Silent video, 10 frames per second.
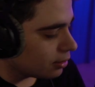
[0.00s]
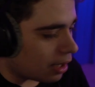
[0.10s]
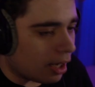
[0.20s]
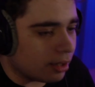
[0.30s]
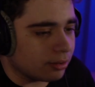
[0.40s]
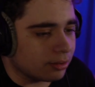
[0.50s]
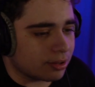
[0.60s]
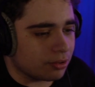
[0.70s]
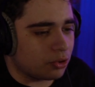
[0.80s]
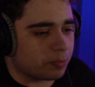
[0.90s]
Ah, euh,
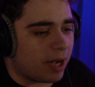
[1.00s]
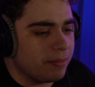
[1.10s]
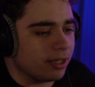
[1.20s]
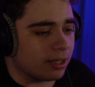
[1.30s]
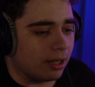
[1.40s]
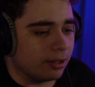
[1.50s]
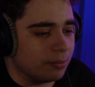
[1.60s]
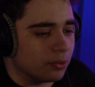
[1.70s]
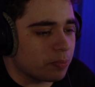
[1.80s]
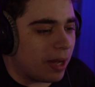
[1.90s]
c'est du spamming là, il
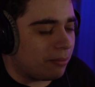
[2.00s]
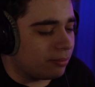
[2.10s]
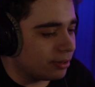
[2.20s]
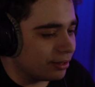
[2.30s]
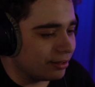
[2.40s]
me spamme.